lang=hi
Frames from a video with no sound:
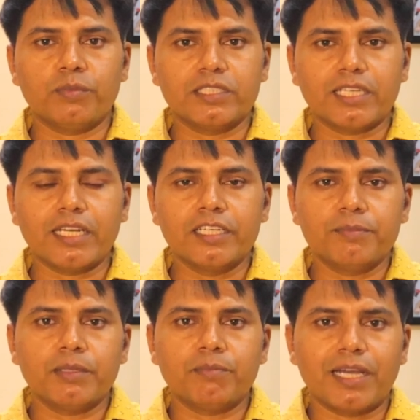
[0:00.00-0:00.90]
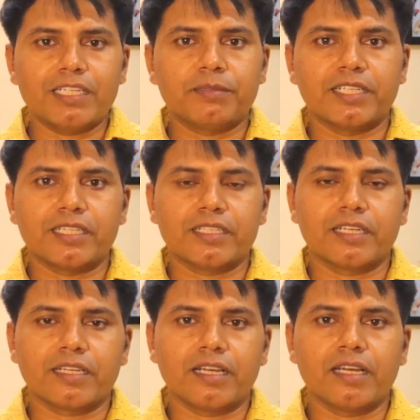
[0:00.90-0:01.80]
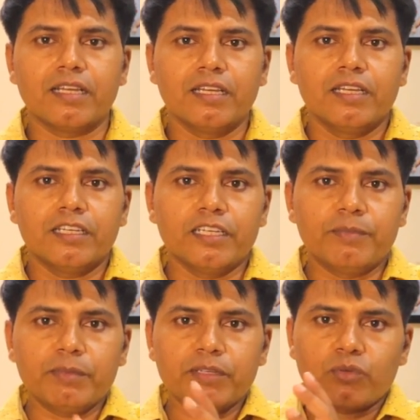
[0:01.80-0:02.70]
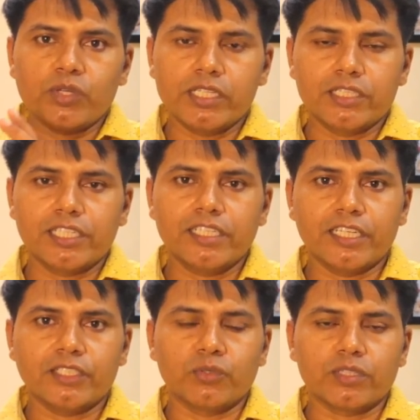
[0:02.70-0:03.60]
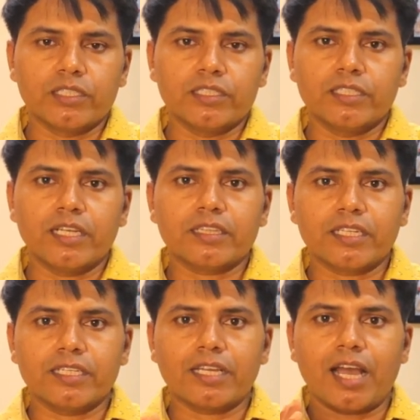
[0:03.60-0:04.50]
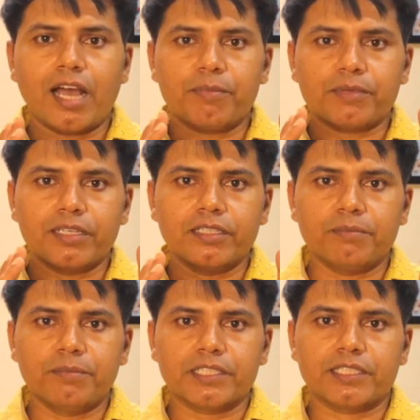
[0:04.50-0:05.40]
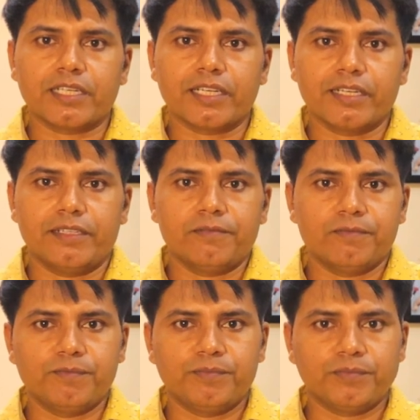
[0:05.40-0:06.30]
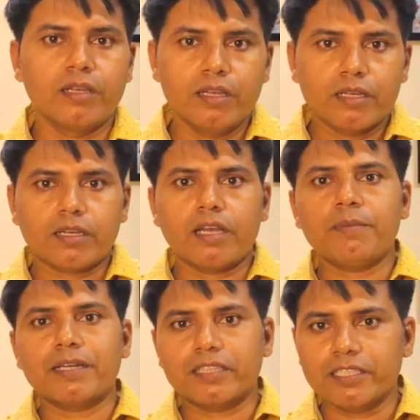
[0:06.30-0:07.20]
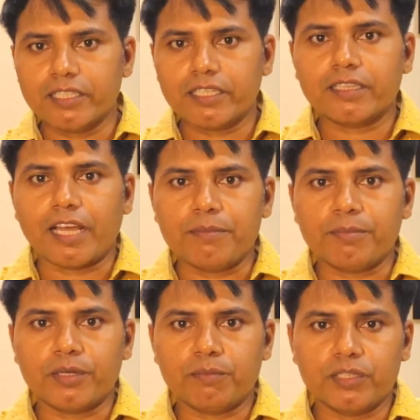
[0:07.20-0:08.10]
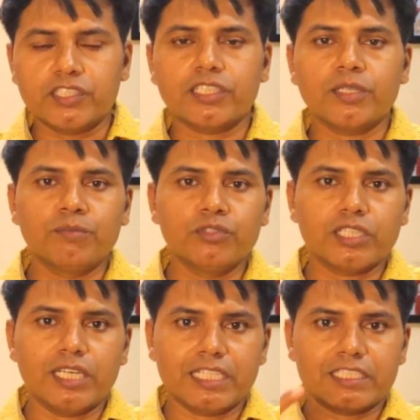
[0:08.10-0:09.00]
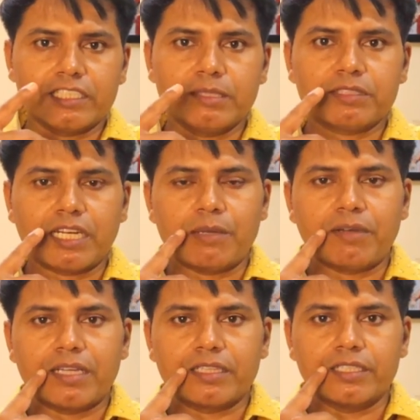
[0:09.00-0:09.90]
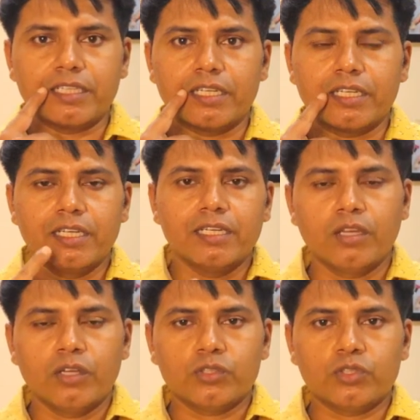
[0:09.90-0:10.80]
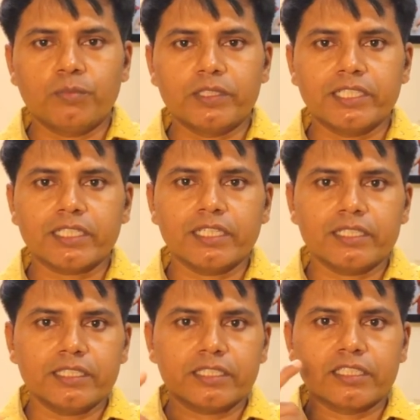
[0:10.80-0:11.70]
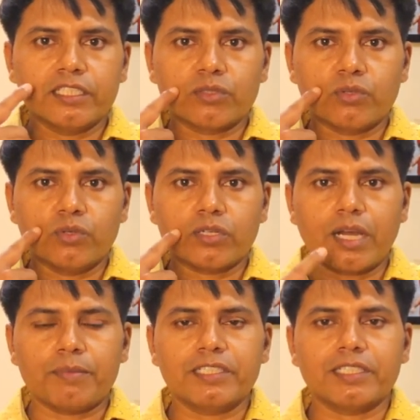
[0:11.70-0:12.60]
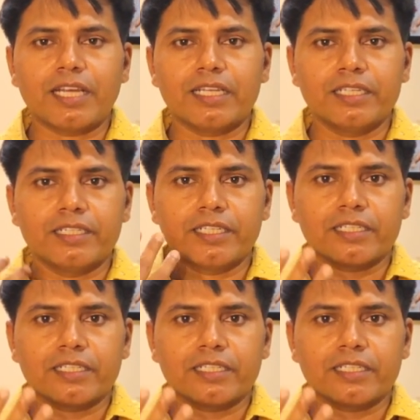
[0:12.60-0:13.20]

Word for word: बच्चा निपिल बाइट भी नहीं करेगा निपिल में कोई इंजरी नहीं होगी यह तरीका आपके लिए बेस्ट रहेगा कई बार दिन के टाइम पर बच्चे के मुंह से एक्सेसिव सलाइवा आती है जो बच्चे के स्किन को काफ़ी ज़्यादा इरिटेट